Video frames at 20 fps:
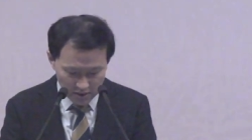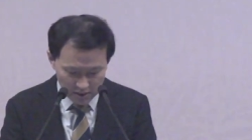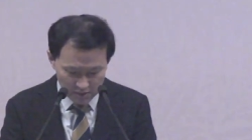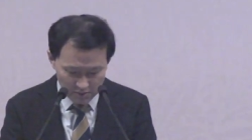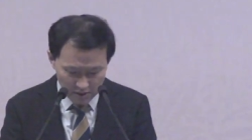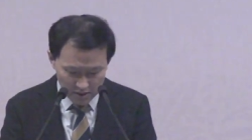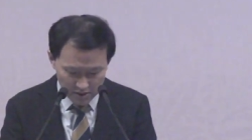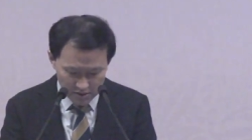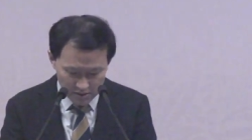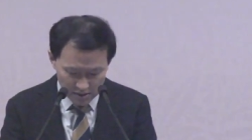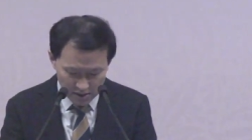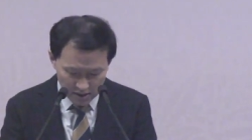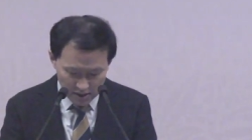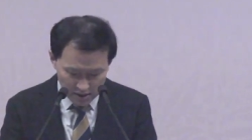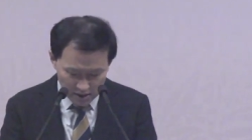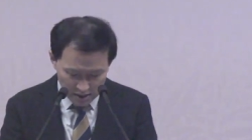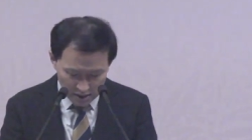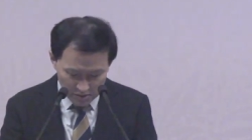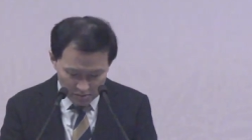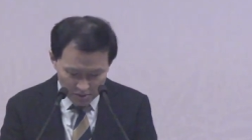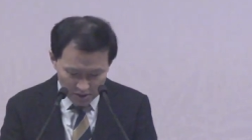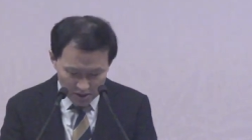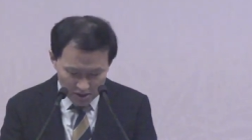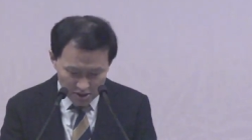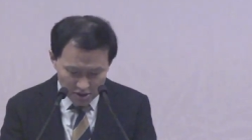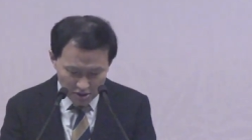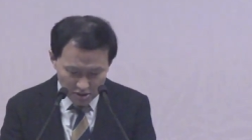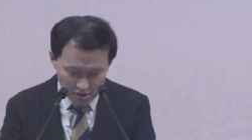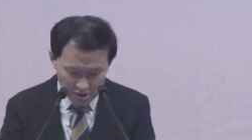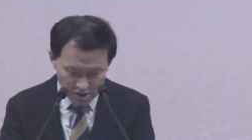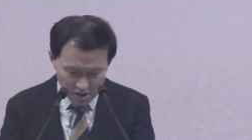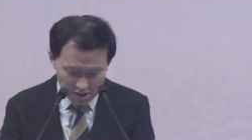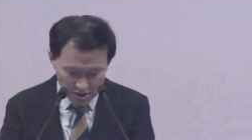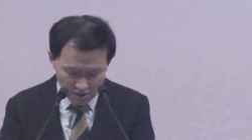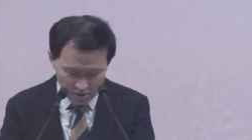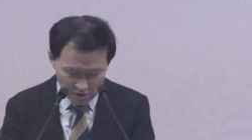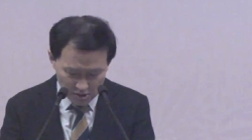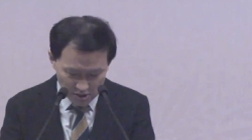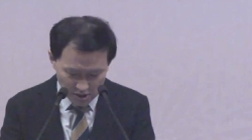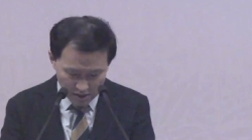이 말은 이미
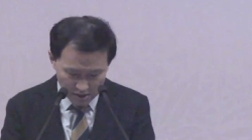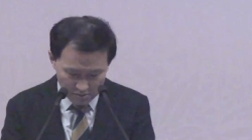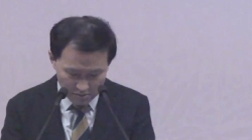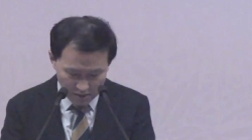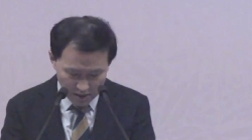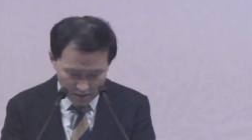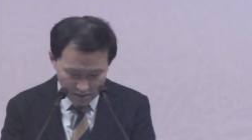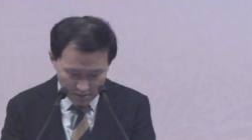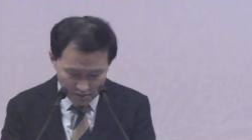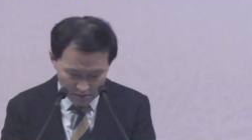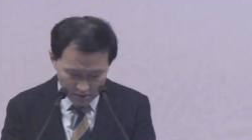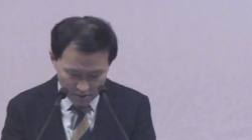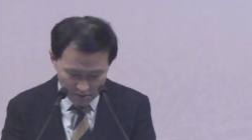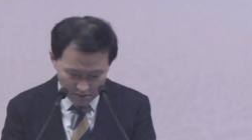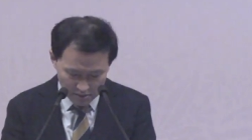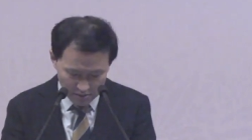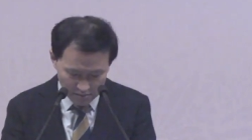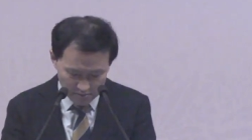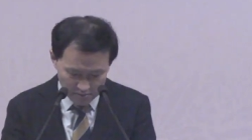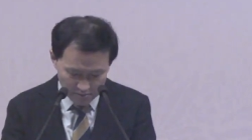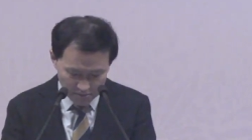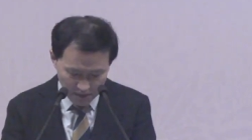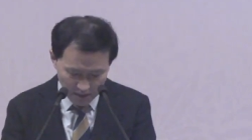성취되어졌다는 말이거든요.